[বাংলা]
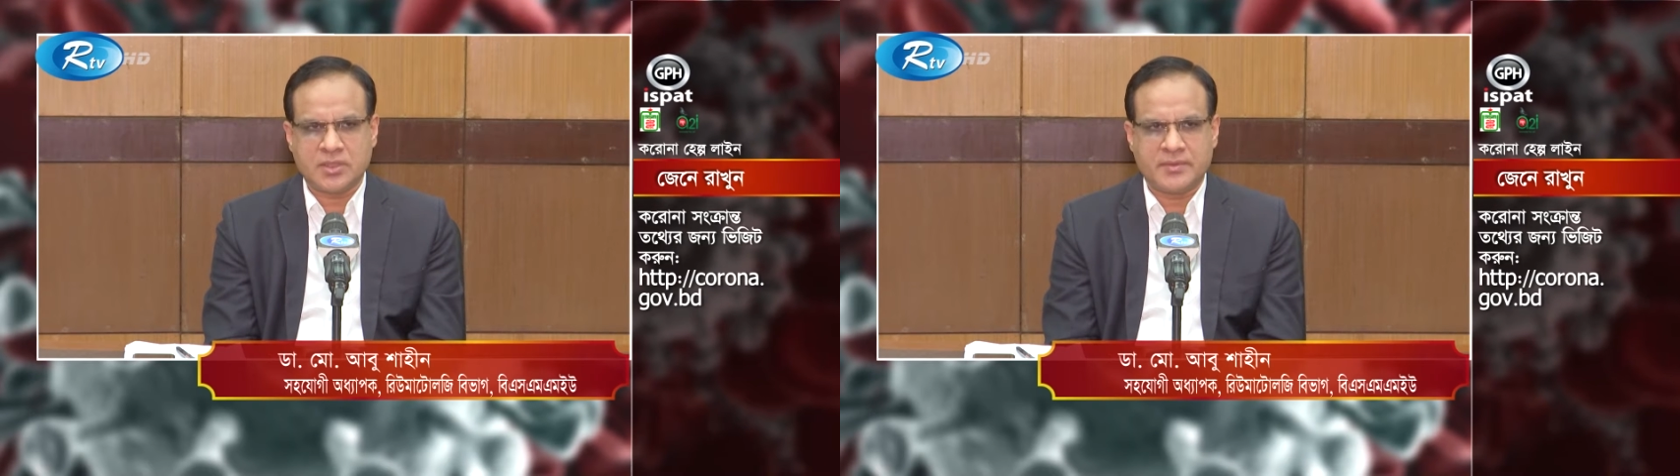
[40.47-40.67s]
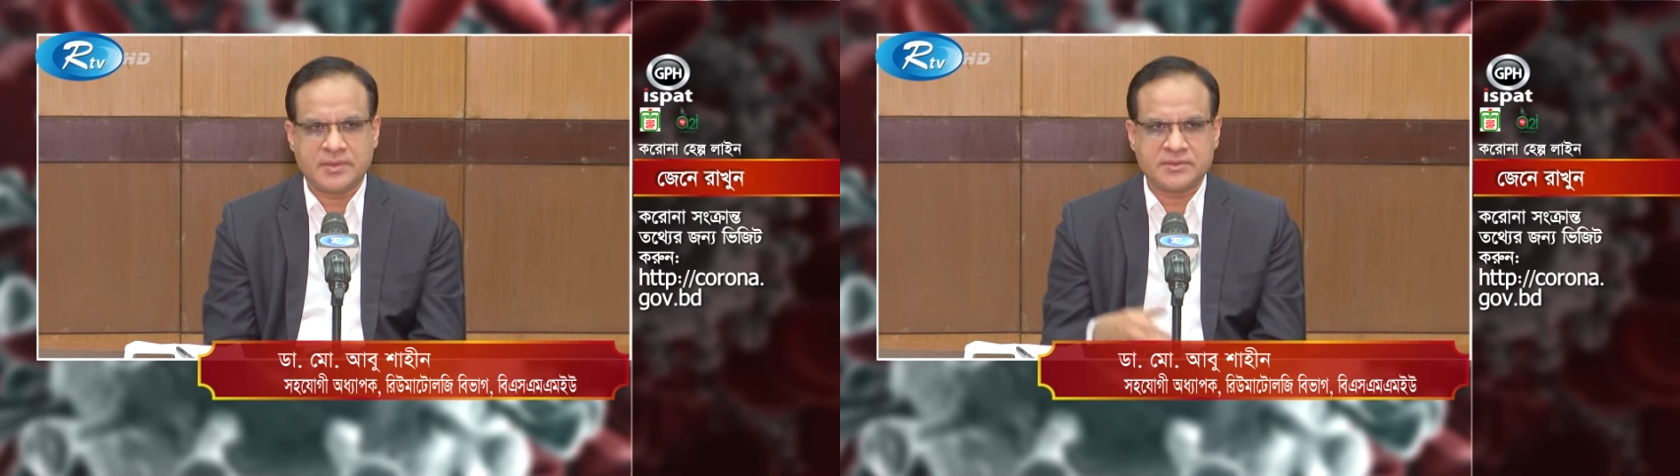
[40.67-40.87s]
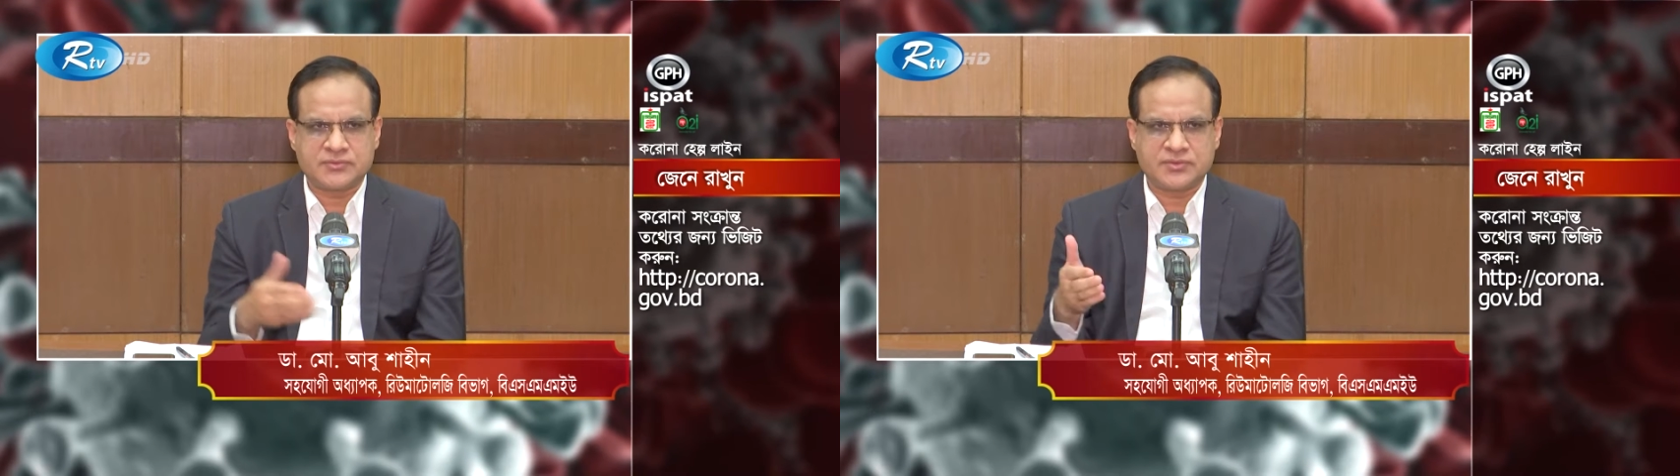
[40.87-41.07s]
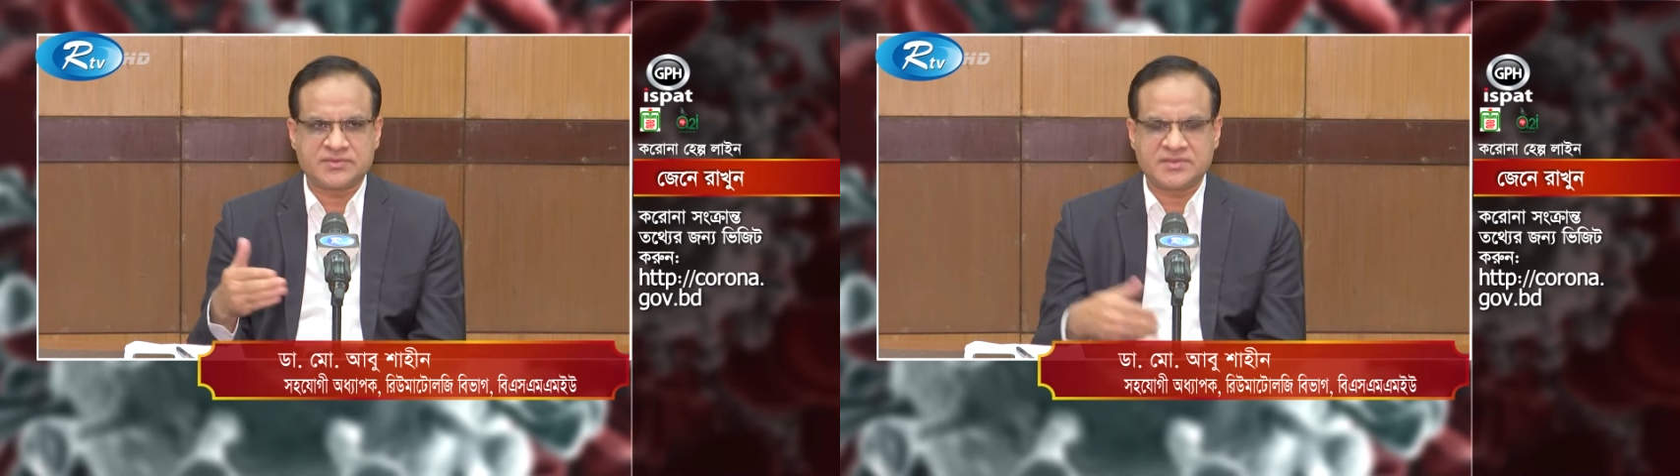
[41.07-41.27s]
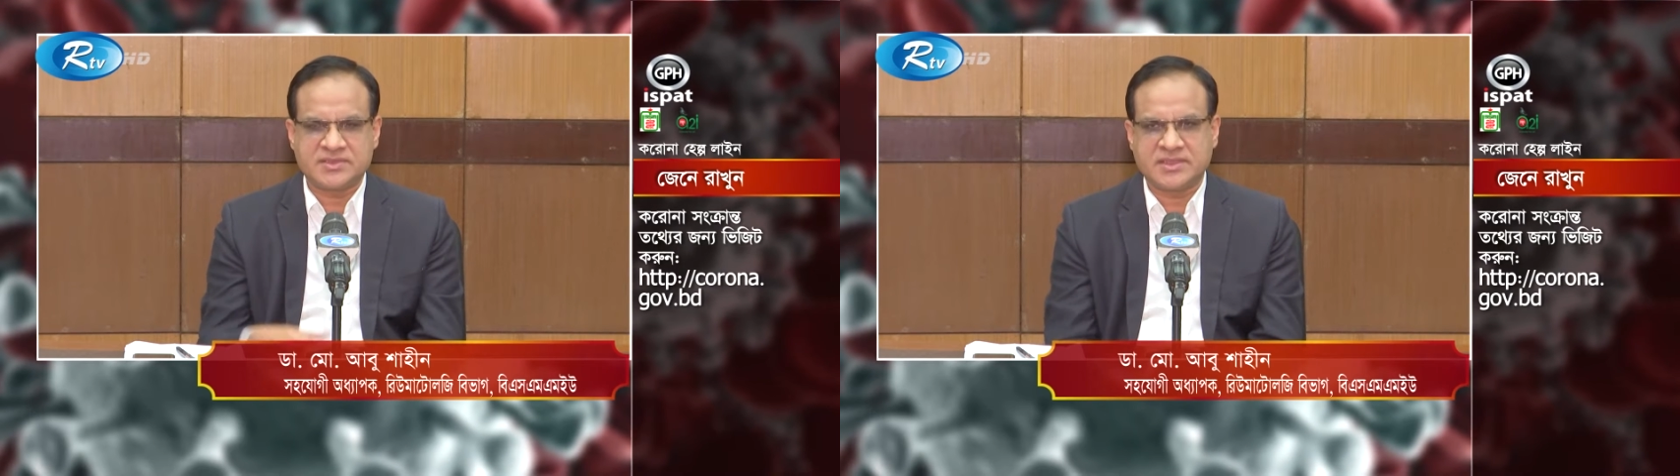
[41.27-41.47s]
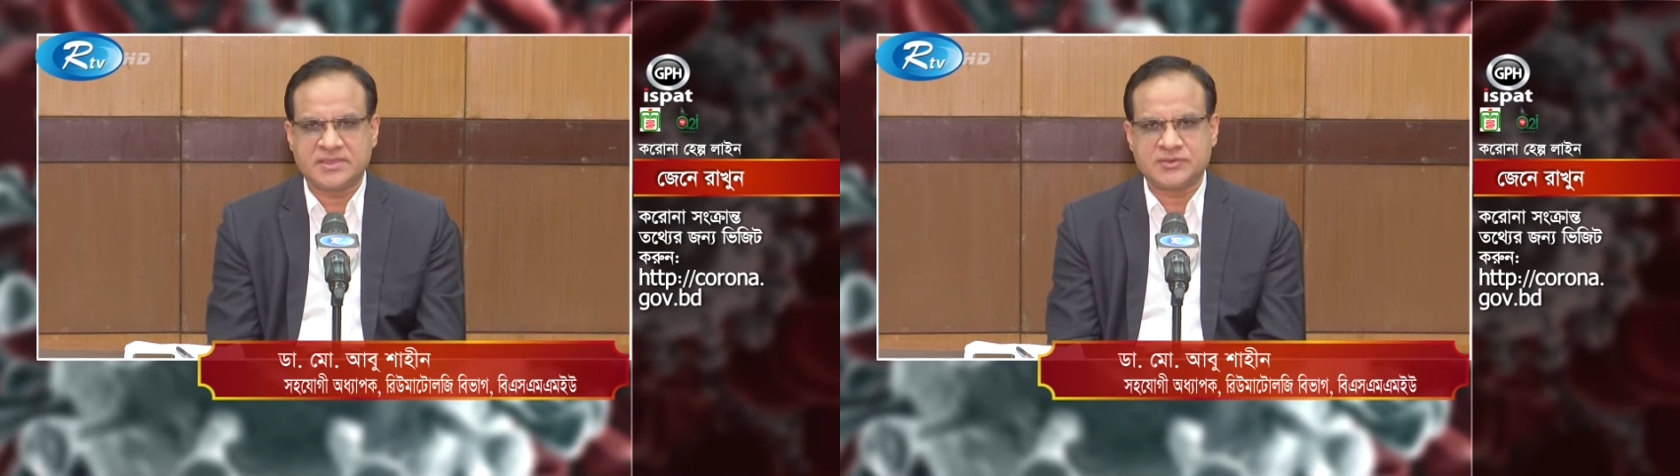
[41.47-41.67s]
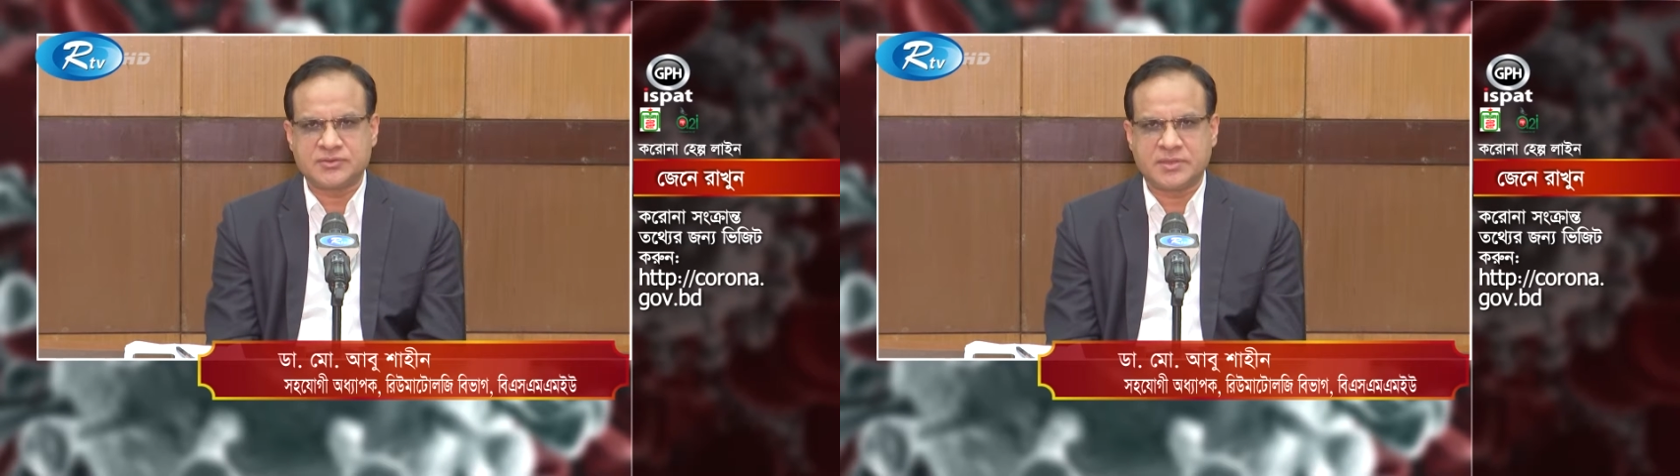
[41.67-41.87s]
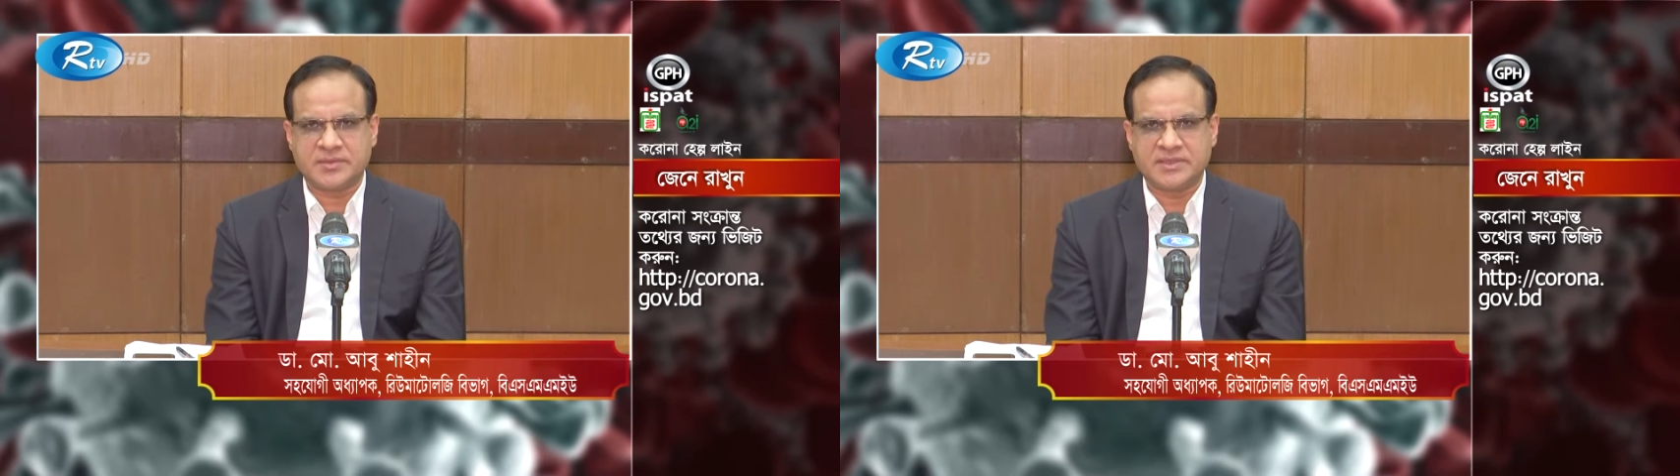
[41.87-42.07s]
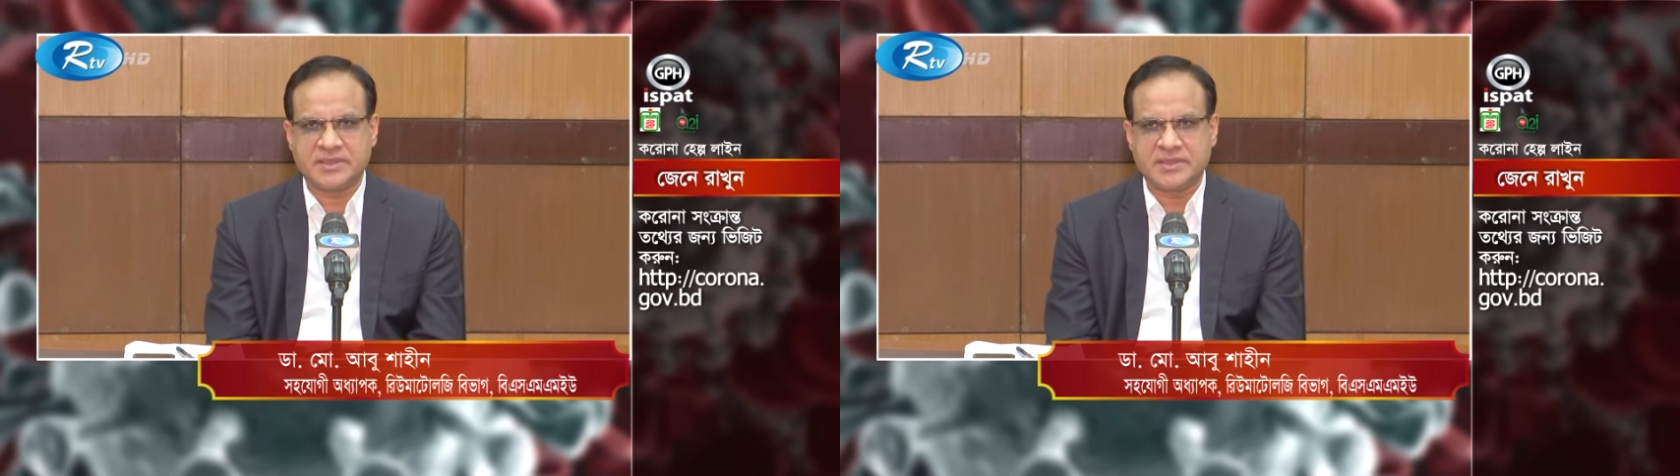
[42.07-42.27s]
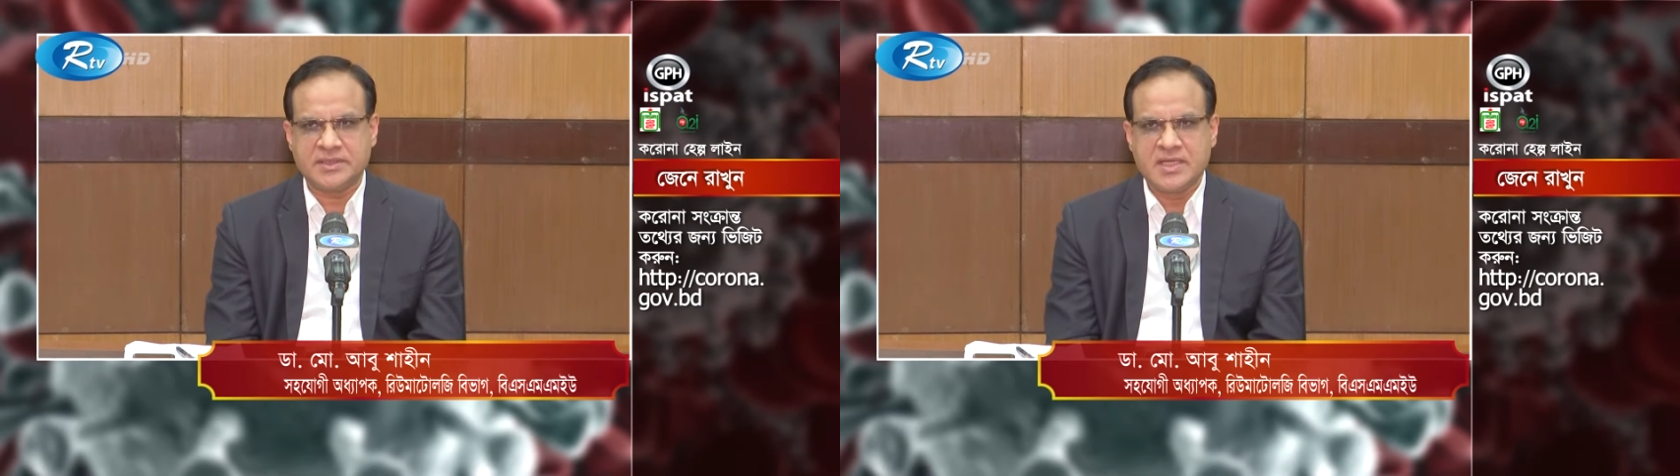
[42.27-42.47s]
আমাদের সোর্স আছে সেখান থেকে যদি আমরা
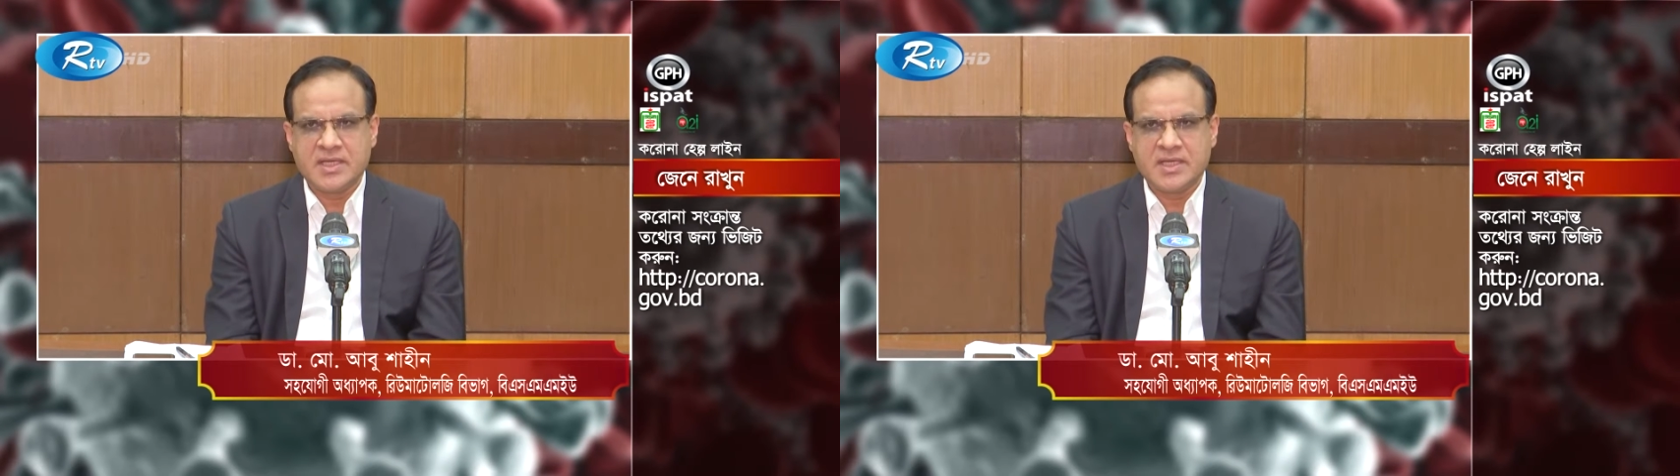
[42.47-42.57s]
দেখি